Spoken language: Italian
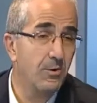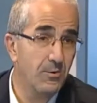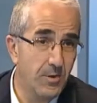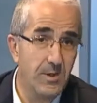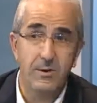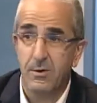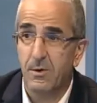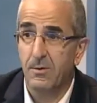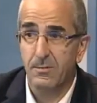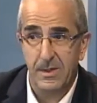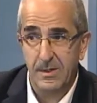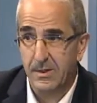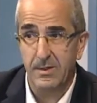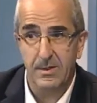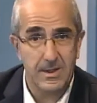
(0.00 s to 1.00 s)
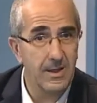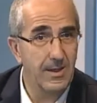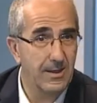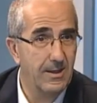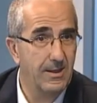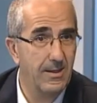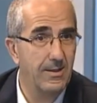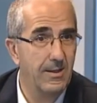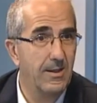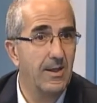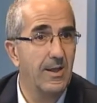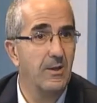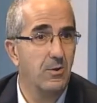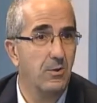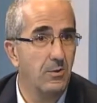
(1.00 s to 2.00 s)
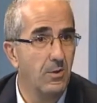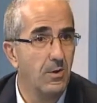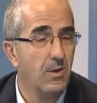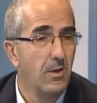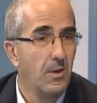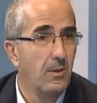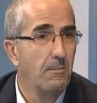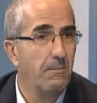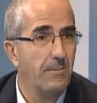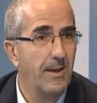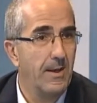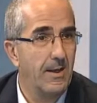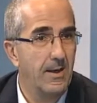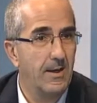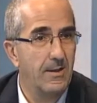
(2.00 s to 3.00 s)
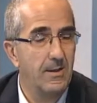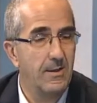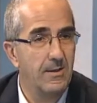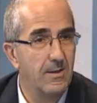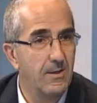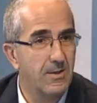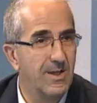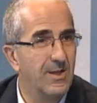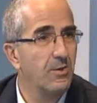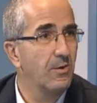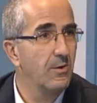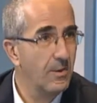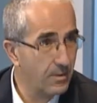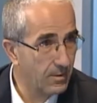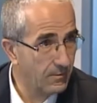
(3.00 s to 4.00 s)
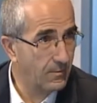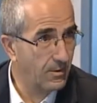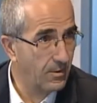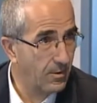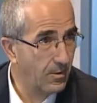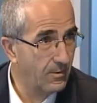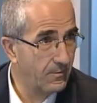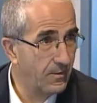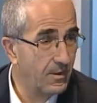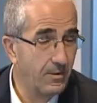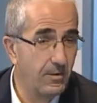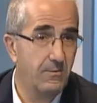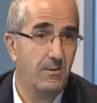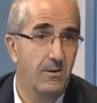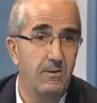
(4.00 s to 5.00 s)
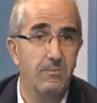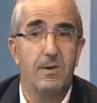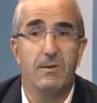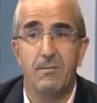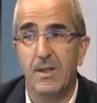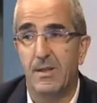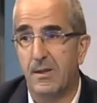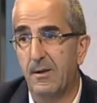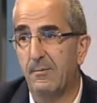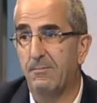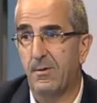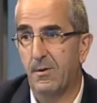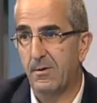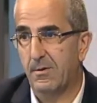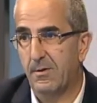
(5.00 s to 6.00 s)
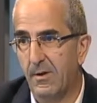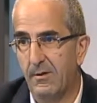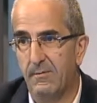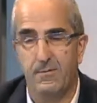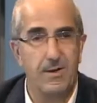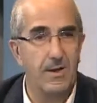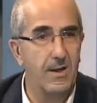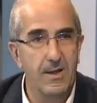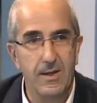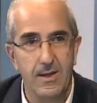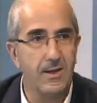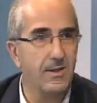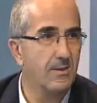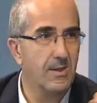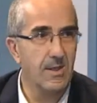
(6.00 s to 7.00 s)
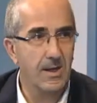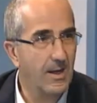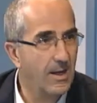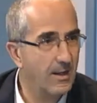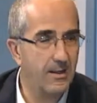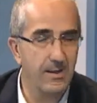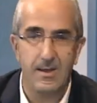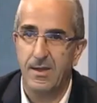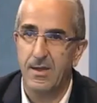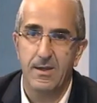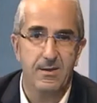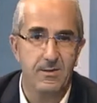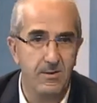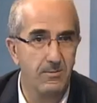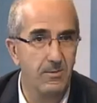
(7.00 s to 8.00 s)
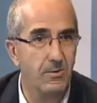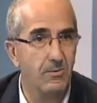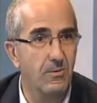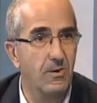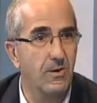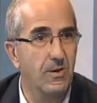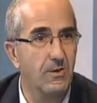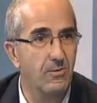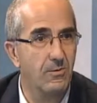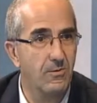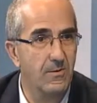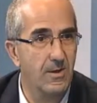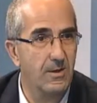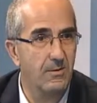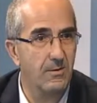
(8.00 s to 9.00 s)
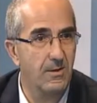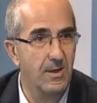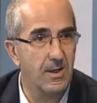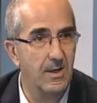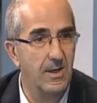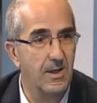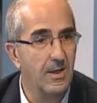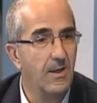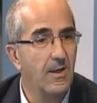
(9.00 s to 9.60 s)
così come si sta chiedendo adesso per il dissesto idrogeologico, eh certo, cioè dobbiamo eh certo. mettere a posto le frane, le strade, insomma quello che è successo. Infatti nel, non è